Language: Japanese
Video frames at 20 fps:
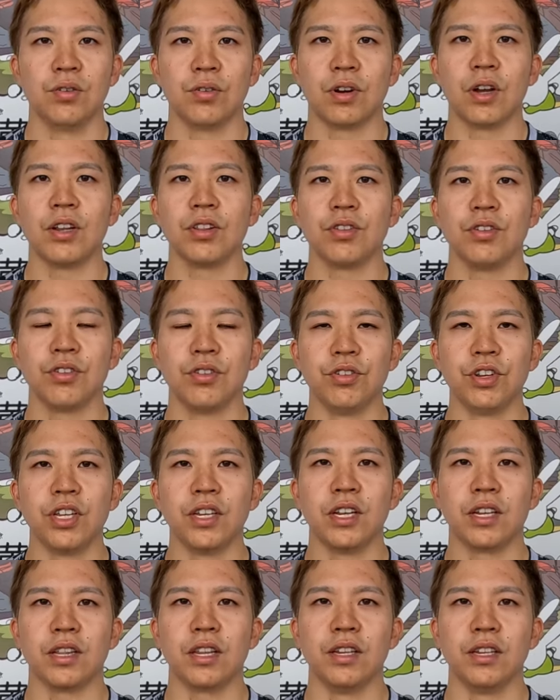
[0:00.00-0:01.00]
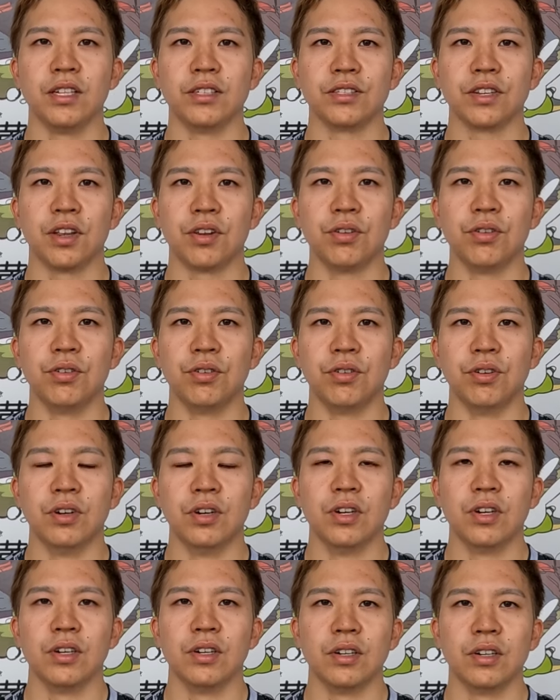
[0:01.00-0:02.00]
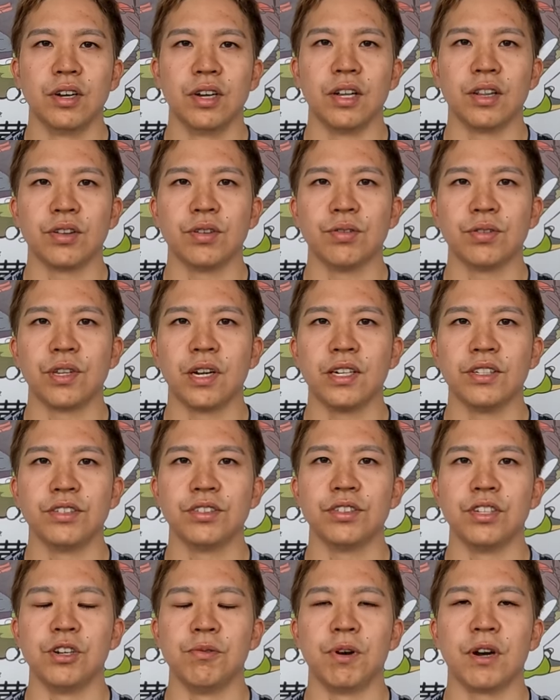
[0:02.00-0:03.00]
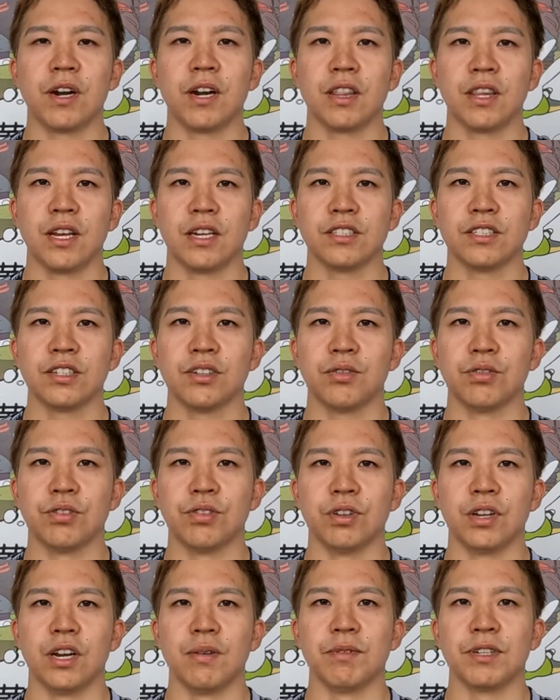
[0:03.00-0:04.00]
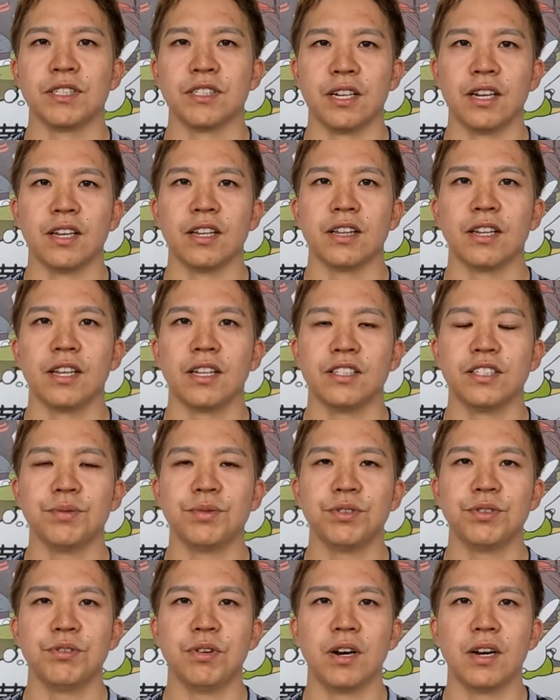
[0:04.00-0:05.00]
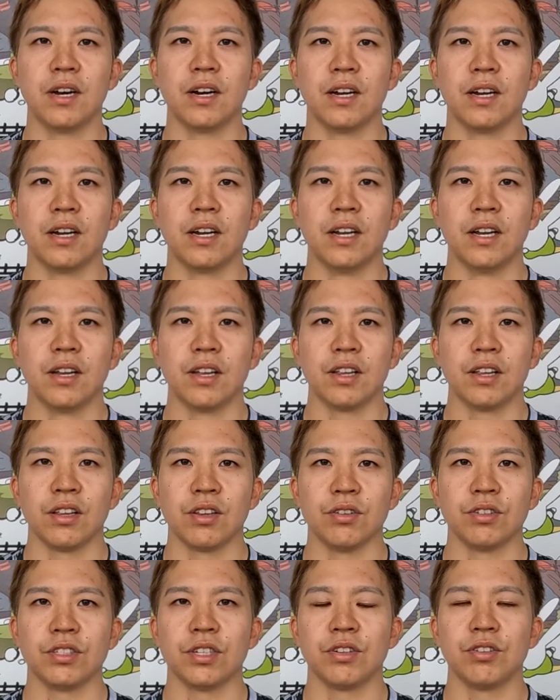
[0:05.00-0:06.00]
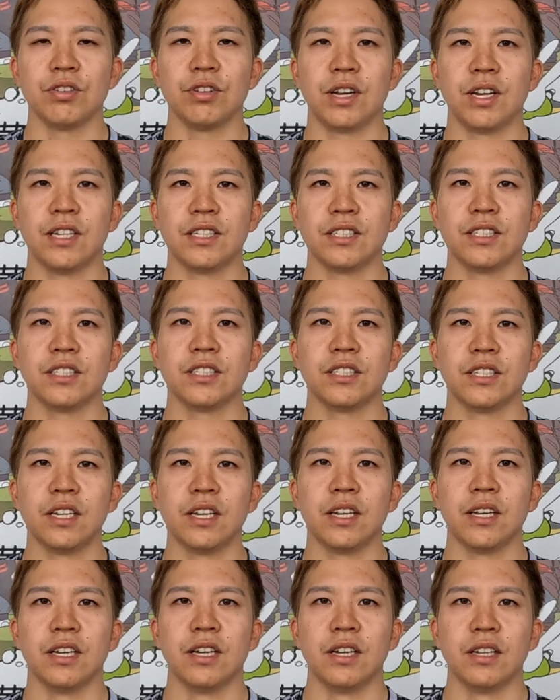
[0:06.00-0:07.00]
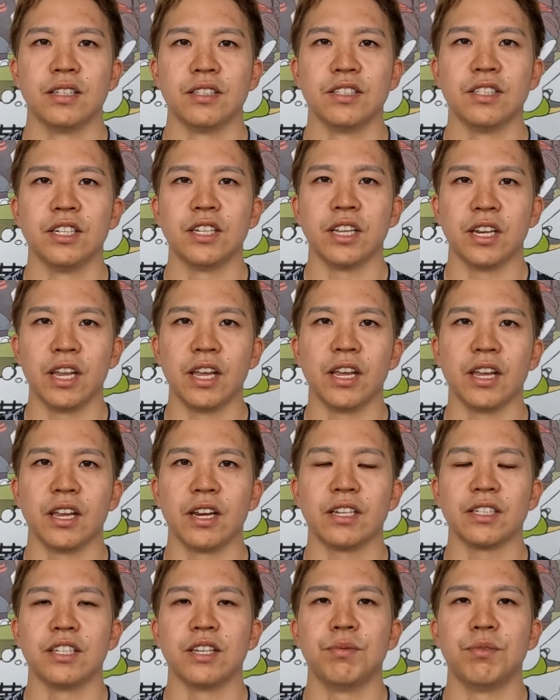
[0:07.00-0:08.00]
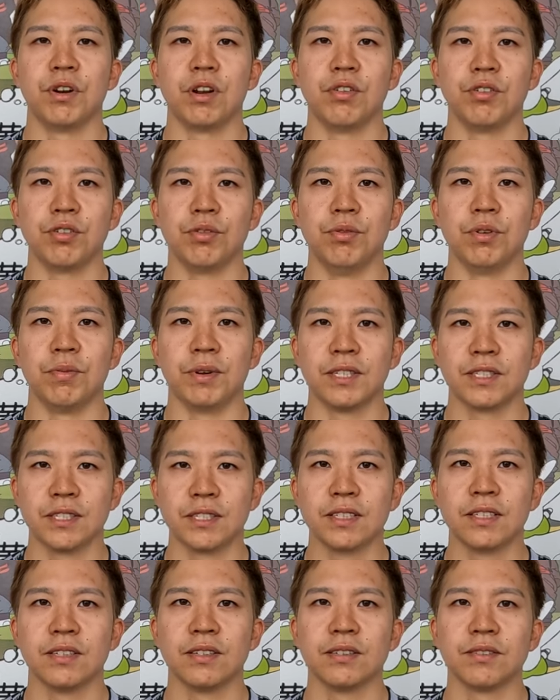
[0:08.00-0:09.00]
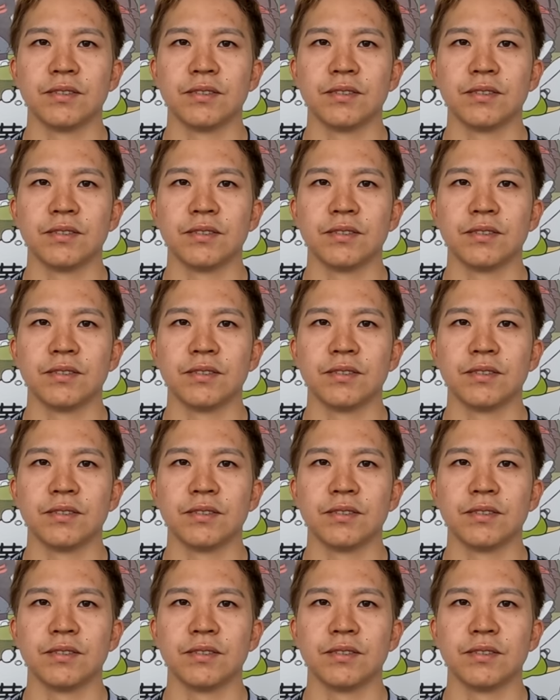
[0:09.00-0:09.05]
関東4人だったんですけど、2人ずつに分かれて走ることになりました。で、自分は吉田君と話して自力でやらせてもらおうと思います。